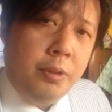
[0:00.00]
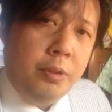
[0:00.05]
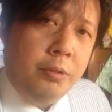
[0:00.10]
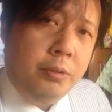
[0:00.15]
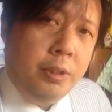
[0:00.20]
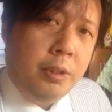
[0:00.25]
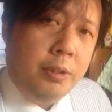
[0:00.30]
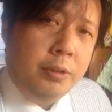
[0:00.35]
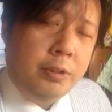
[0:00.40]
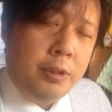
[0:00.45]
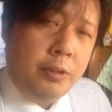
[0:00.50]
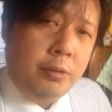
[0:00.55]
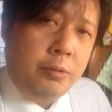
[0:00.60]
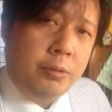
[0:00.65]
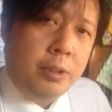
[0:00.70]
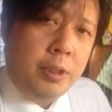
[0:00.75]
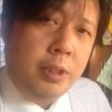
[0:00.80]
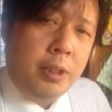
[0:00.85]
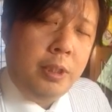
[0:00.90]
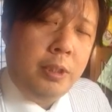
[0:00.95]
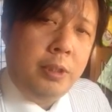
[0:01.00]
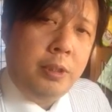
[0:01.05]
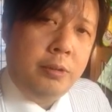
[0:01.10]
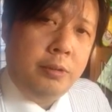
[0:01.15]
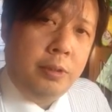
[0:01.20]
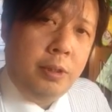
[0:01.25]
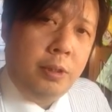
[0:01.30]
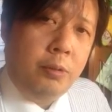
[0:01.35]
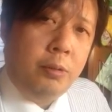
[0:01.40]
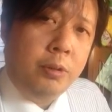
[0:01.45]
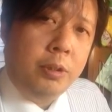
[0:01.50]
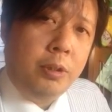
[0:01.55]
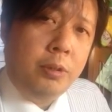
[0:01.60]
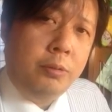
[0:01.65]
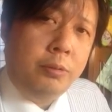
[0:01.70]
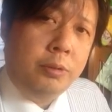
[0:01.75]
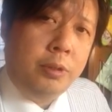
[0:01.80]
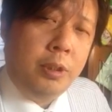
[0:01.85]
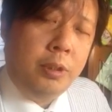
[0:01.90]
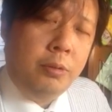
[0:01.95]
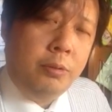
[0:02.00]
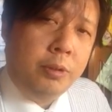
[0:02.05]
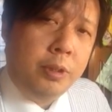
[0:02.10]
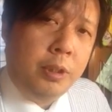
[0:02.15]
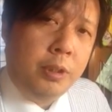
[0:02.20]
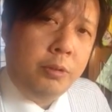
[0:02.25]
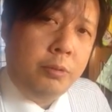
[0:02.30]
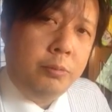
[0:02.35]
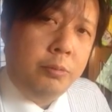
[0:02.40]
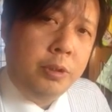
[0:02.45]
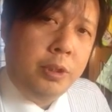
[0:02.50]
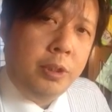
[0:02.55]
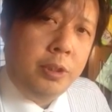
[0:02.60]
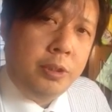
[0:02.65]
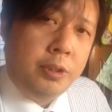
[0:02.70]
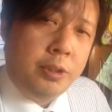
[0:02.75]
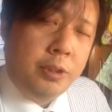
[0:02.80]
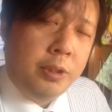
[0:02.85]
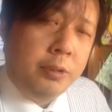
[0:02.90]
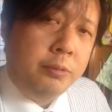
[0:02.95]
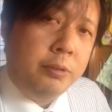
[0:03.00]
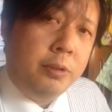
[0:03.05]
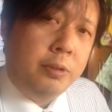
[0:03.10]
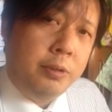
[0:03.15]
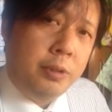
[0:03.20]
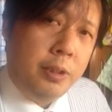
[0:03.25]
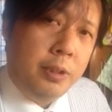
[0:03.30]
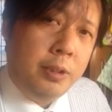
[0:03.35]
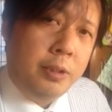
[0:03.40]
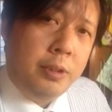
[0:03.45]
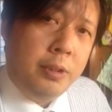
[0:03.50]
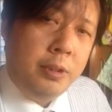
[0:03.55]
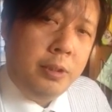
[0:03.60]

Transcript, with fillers: 湯川さんの影がですね、他のふたりの影と向きが違うんですね。